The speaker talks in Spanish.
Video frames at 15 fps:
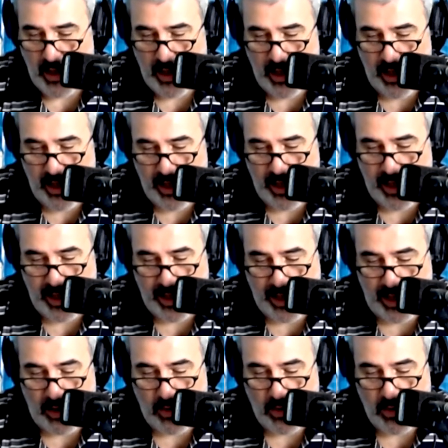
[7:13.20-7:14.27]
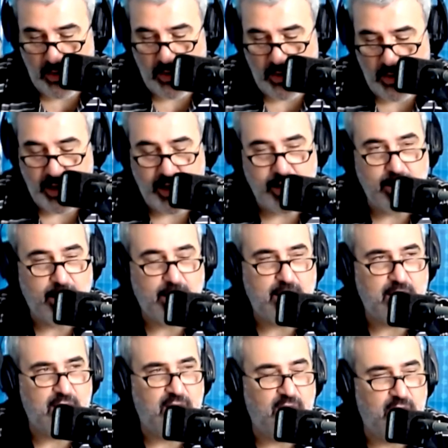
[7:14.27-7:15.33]
le declaró la, guerra de
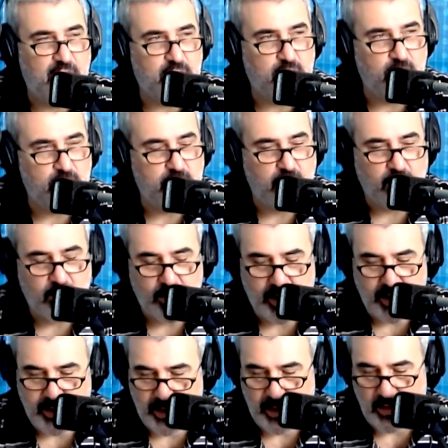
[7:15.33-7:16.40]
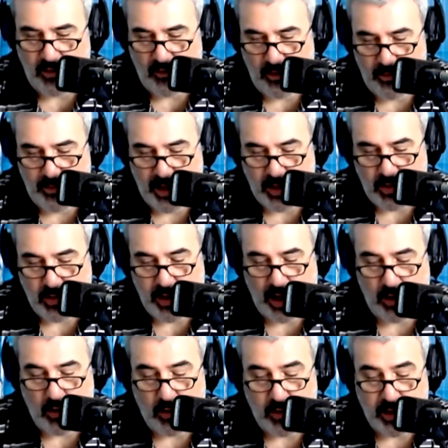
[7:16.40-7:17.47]
inflación, ¿te acordás? Eso fue en marzo y a los
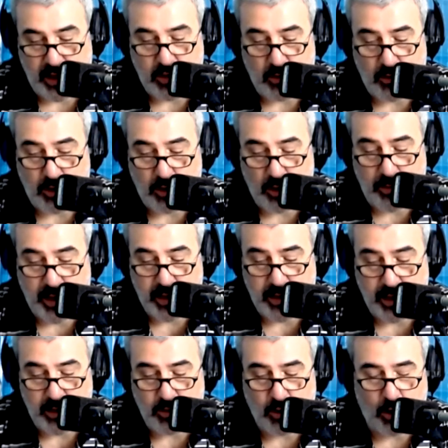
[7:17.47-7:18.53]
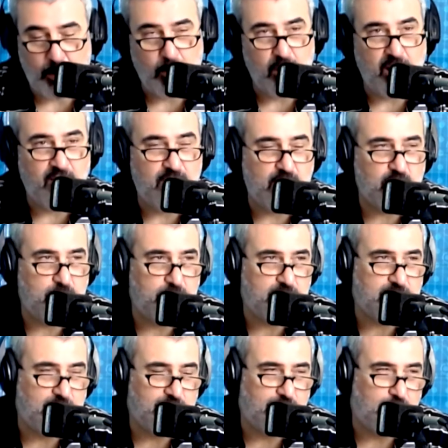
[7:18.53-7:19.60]
tres o cuatro meses tuvimos la inflación más alta
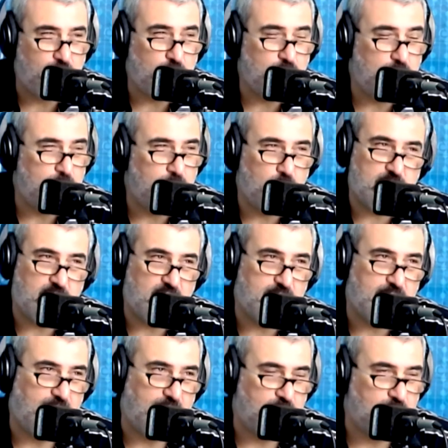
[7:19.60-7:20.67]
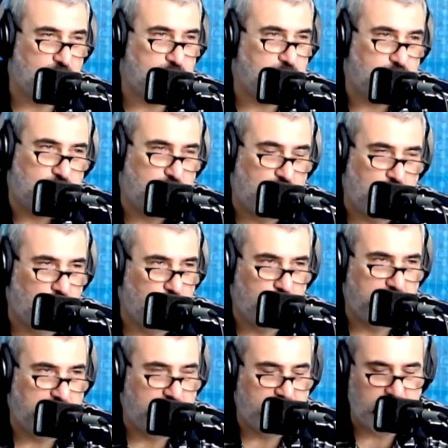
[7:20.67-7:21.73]
de los últimos 30 años, digo, o
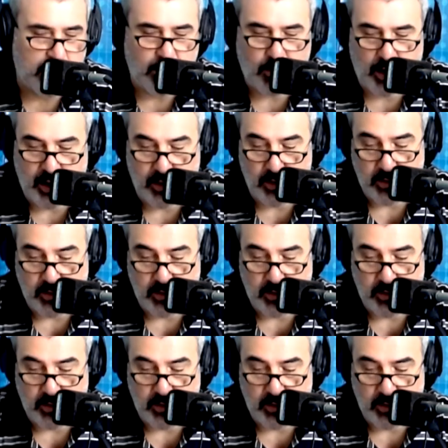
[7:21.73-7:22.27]
25 años.